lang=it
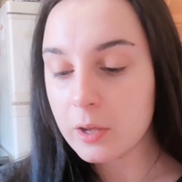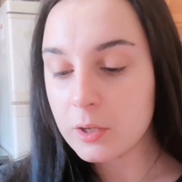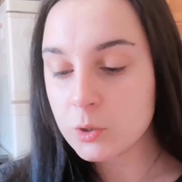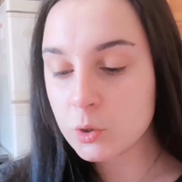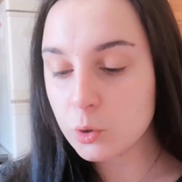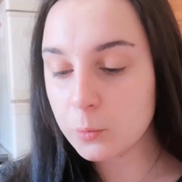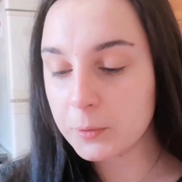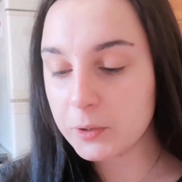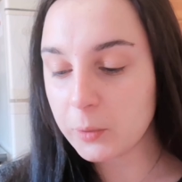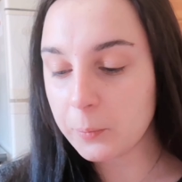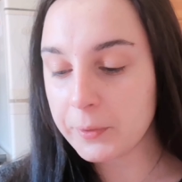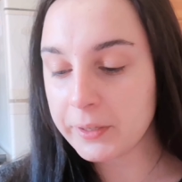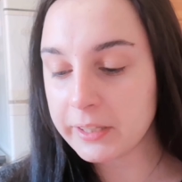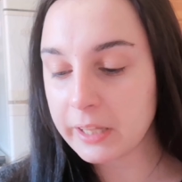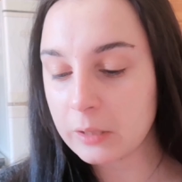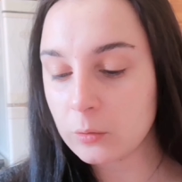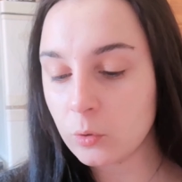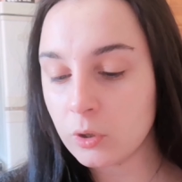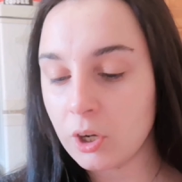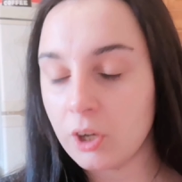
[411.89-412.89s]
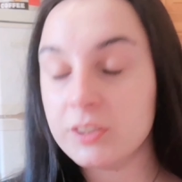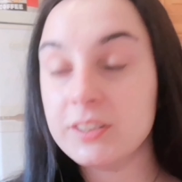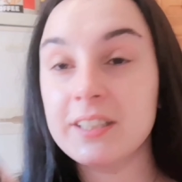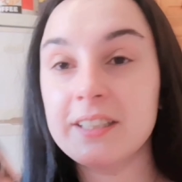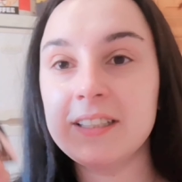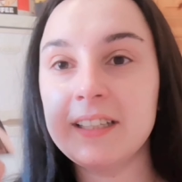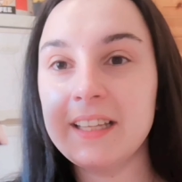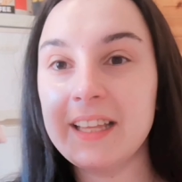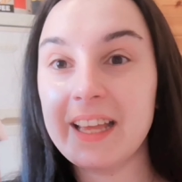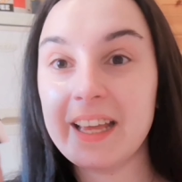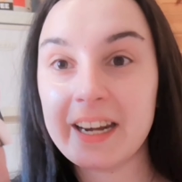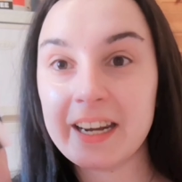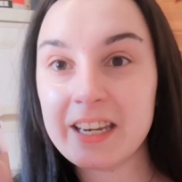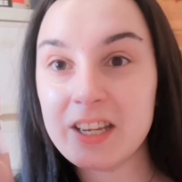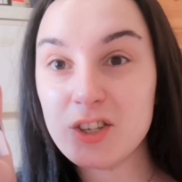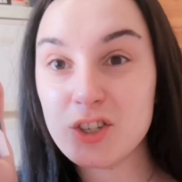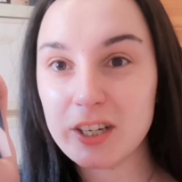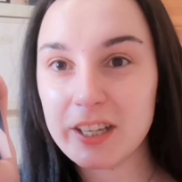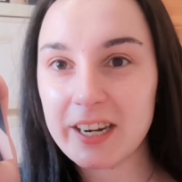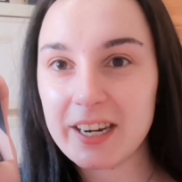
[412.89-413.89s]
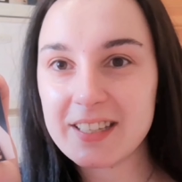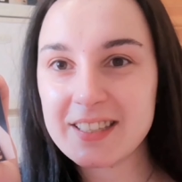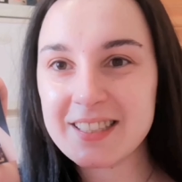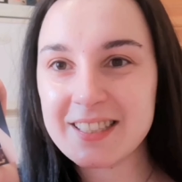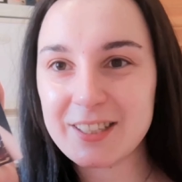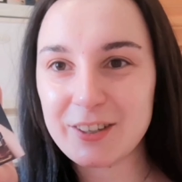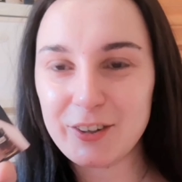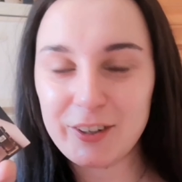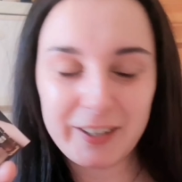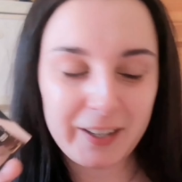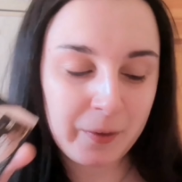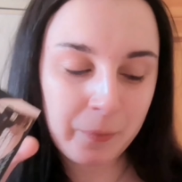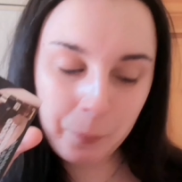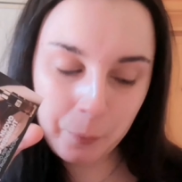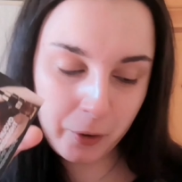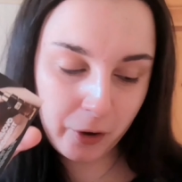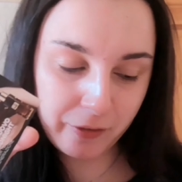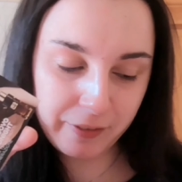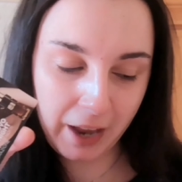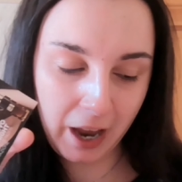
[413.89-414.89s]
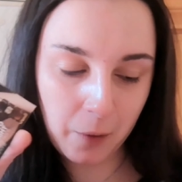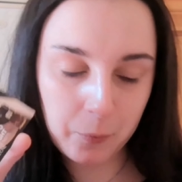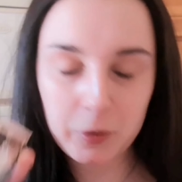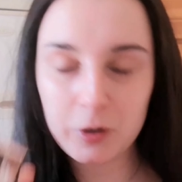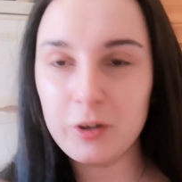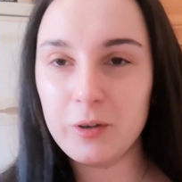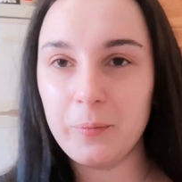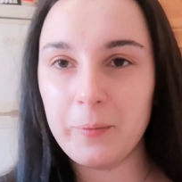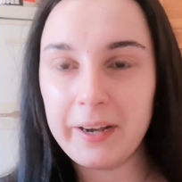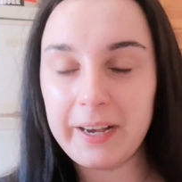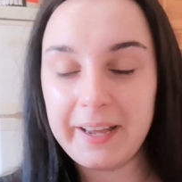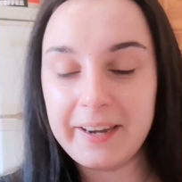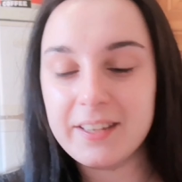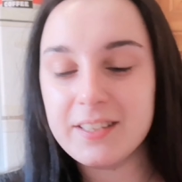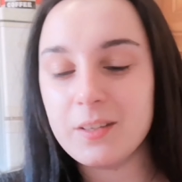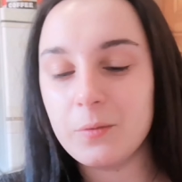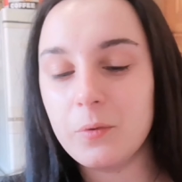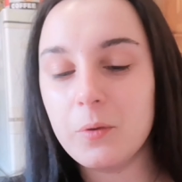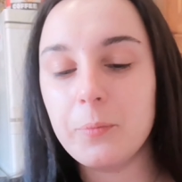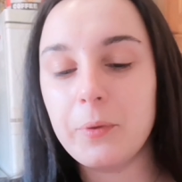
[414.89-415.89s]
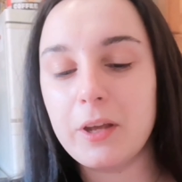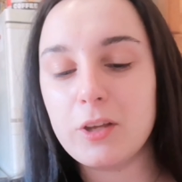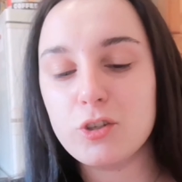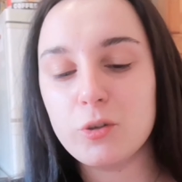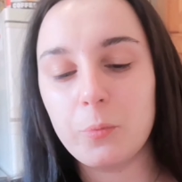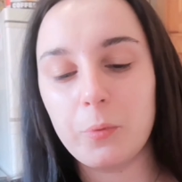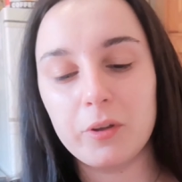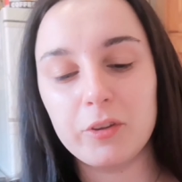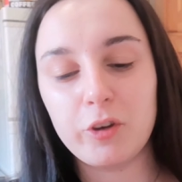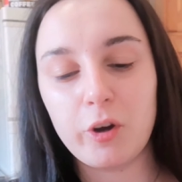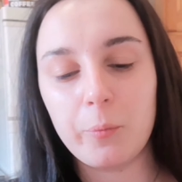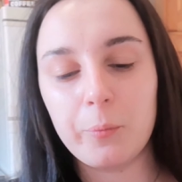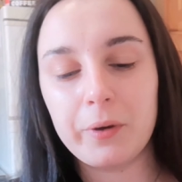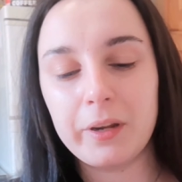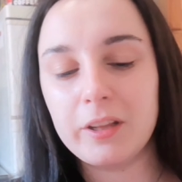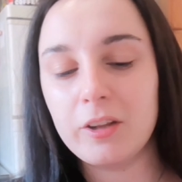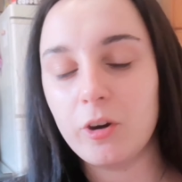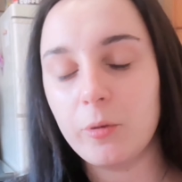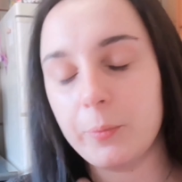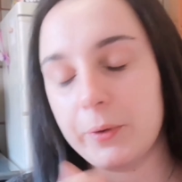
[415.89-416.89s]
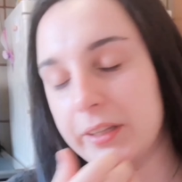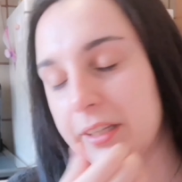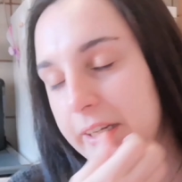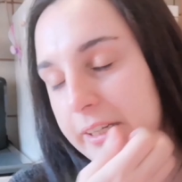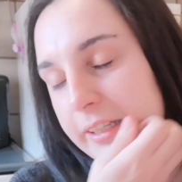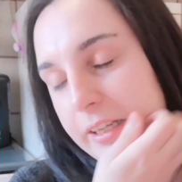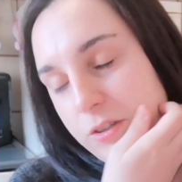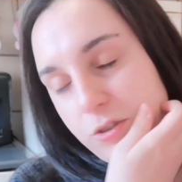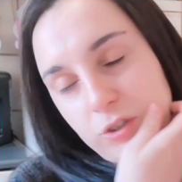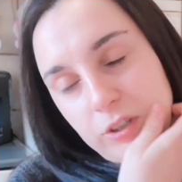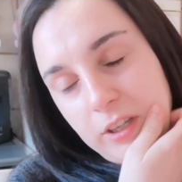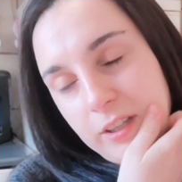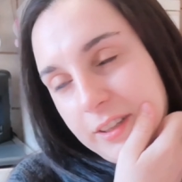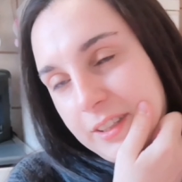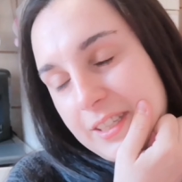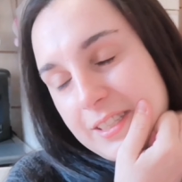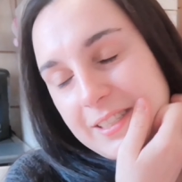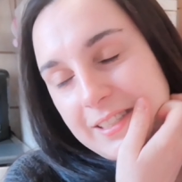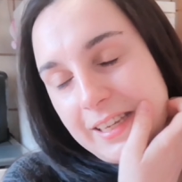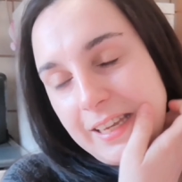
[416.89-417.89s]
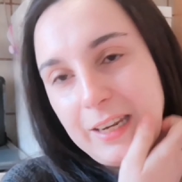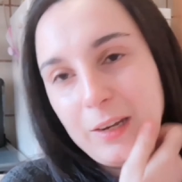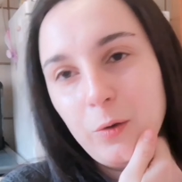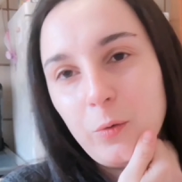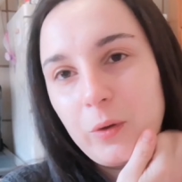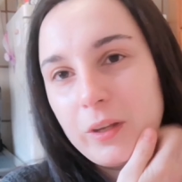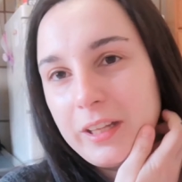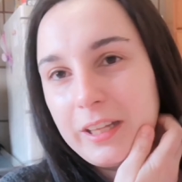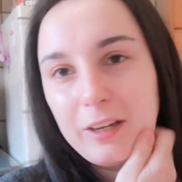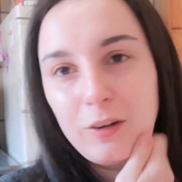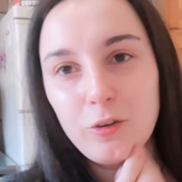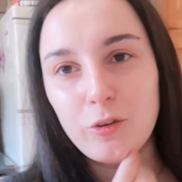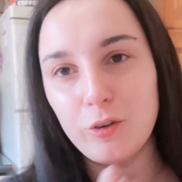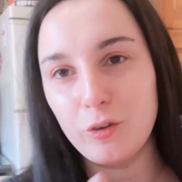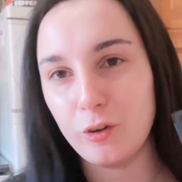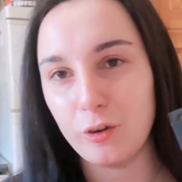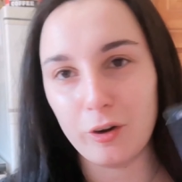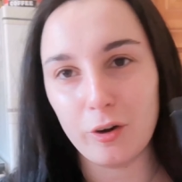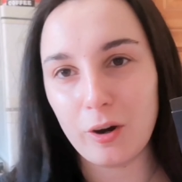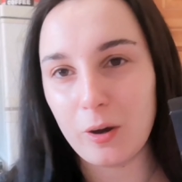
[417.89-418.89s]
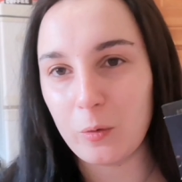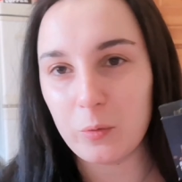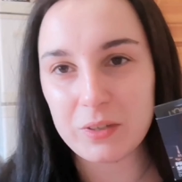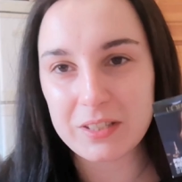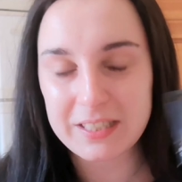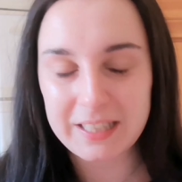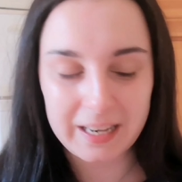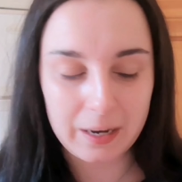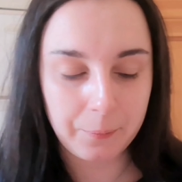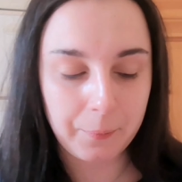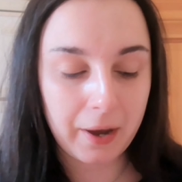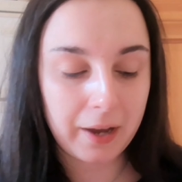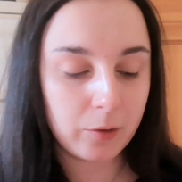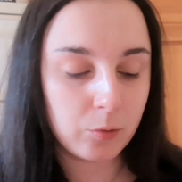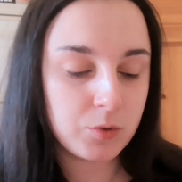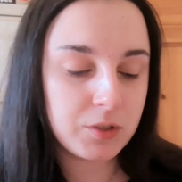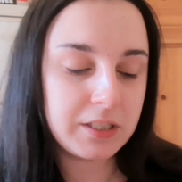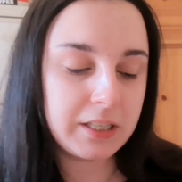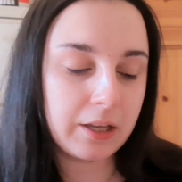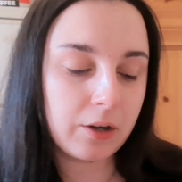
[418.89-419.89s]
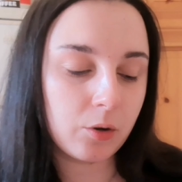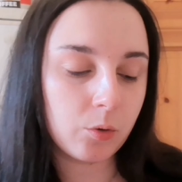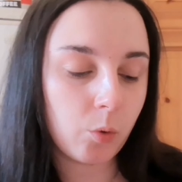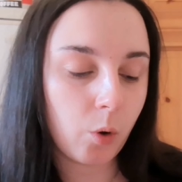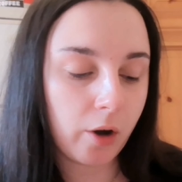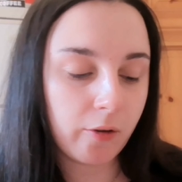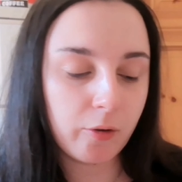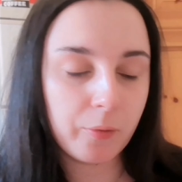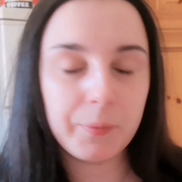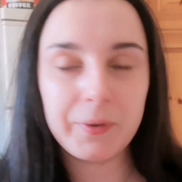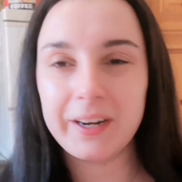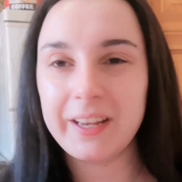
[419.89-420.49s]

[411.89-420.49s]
Subito per te due notti di rigenerazione, proviamolo, magari se mi piace poi andrò a prenderlo, a parte che adesso ho tanti sieri, quindi non, non acquisterei mai un siero nuovo